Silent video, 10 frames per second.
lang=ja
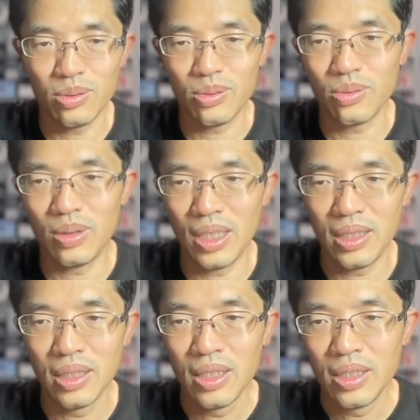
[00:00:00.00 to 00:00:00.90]
いうこと
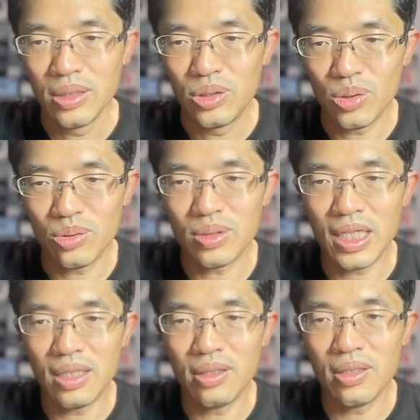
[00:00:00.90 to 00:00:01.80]
で、ちょっと
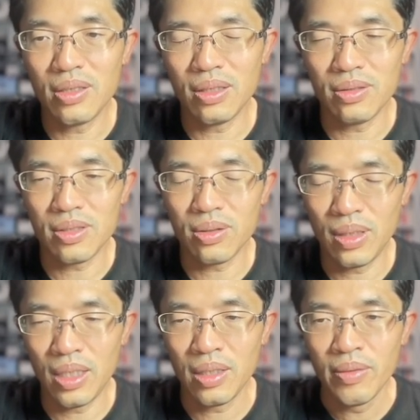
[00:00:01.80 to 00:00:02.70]
残念なんですよ
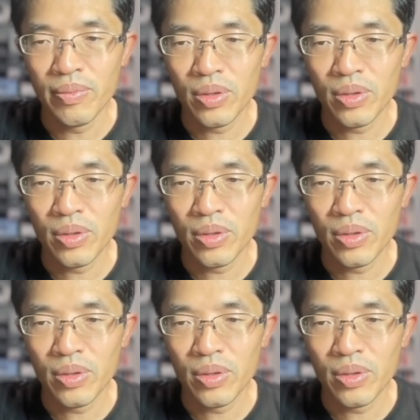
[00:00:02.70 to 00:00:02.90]
ね。